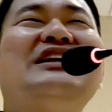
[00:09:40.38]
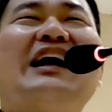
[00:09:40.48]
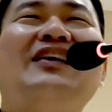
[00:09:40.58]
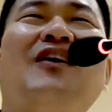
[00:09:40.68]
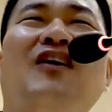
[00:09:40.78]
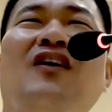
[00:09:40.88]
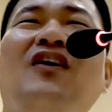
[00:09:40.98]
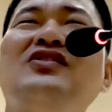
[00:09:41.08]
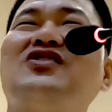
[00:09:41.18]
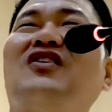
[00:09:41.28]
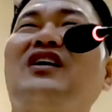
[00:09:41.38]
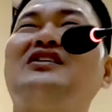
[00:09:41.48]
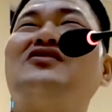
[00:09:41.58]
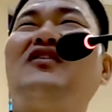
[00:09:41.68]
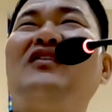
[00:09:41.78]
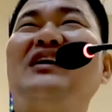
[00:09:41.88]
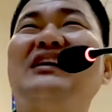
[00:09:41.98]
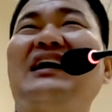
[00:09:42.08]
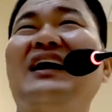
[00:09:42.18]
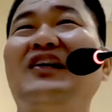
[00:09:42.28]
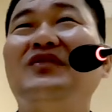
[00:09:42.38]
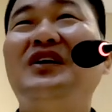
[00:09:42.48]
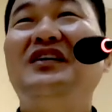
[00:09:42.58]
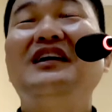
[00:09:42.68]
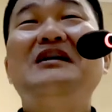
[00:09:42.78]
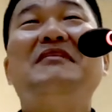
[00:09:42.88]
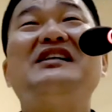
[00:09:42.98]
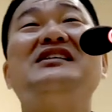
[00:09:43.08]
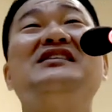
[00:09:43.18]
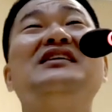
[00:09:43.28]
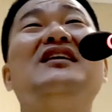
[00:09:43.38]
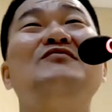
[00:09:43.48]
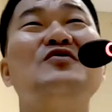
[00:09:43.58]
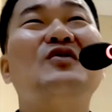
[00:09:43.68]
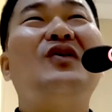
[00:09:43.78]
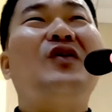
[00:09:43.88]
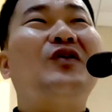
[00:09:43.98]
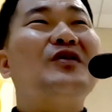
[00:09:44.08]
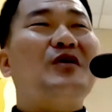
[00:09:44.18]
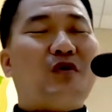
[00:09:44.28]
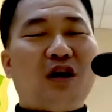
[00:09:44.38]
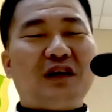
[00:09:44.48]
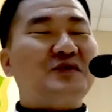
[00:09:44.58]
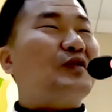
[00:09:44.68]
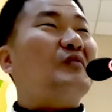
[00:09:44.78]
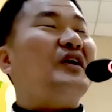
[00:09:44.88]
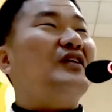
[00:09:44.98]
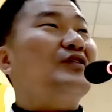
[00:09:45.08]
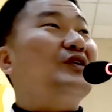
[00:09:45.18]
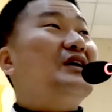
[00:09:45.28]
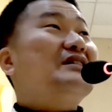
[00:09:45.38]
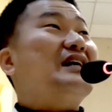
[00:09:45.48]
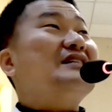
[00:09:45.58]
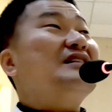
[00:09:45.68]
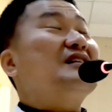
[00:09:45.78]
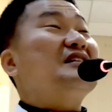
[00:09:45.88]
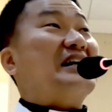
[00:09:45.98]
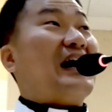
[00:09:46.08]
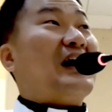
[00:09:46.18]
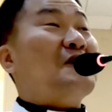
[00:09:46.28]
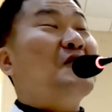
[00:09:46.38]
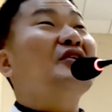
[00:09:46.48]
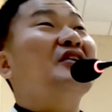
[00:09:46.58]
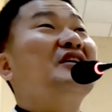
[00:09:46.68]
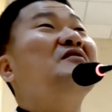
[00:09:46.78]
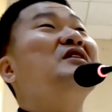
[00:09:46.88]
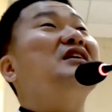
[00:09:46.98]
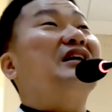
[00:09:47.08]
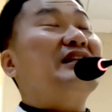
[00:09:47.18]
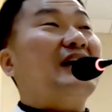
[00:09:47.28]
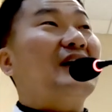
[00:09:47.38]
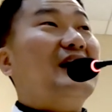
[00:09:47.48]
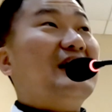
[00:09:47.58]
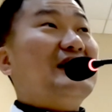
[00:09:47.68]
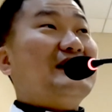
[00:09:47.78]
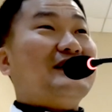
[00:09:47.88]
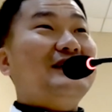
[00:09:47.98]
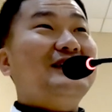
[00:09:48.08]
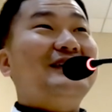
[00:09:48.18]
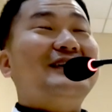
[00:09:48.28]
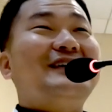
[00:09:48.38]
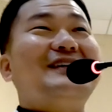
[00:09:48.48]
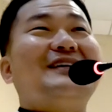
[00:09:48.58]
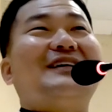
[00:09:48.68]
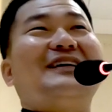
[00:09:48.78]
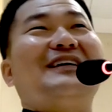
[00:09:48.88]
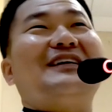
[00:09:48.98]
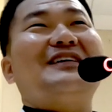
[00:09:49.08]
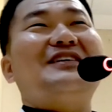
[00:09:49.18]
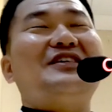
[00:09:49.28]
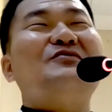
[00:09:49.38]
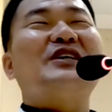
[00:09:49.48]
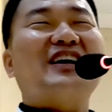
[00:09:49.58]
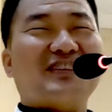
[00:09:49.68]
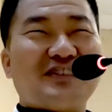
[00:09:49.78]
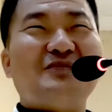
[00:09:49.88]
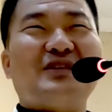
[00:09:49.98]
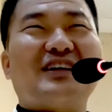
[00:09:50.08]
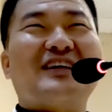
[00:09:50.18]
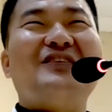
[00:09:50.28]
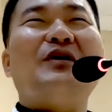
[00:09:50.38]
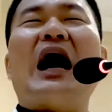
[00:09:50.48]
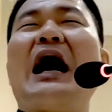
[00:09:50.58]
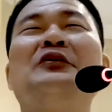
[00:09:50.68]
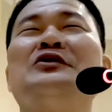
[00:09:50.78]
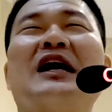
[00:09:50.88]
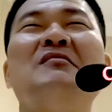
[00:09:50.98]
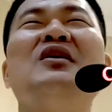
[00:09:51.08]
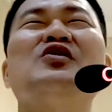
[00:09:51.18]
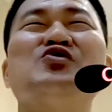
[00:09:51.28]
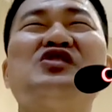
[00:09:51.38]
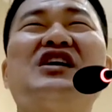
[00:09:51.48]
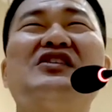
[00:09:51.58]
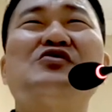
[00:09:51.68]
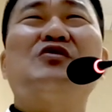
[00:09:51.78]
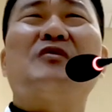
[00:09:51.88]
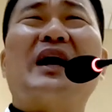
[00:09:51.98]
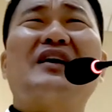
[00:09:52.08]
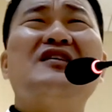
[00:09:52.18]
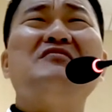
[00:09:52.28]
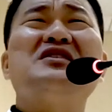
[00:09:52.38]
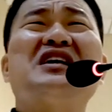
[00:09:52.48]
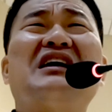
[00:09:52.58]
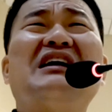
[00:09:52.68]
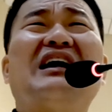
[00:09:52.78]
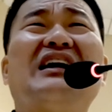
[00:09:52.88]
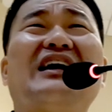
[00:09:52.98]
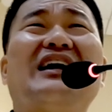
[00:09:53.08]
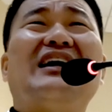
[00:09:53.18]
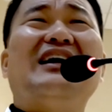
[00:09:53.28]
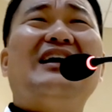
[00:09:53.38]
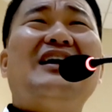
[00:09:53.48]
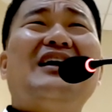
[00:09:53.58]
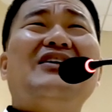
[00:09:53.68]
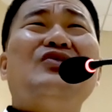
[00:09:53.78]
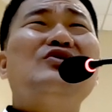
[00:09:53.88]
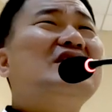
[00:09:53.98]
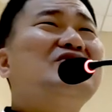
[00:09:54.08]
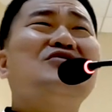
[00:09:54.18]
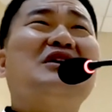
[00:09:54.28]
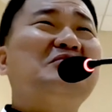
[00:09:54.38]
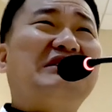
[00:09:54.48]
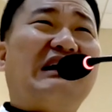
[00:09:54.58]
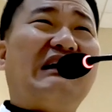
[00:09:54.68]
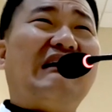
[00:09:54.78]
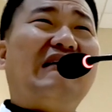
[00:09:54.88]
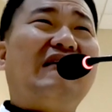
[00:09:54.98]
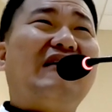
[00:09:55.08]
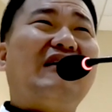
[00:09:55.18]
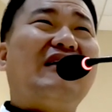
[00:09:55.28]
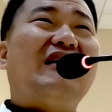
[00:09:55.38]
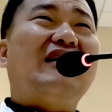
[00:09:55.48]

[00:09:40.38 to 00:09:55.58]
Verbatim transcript: 니나너 좋은 게 좋은 기다. 뭐 맛있는 거나 먹고 오늘 화답성의 맨키로 사제들을 잘 먹여 기름기나 그냥 어? 지금 제가 그렇습니다. 기름 하도 잘 먹여주셔가지고 막 기름이 체이가 내가 못찰 수가 없다. 네.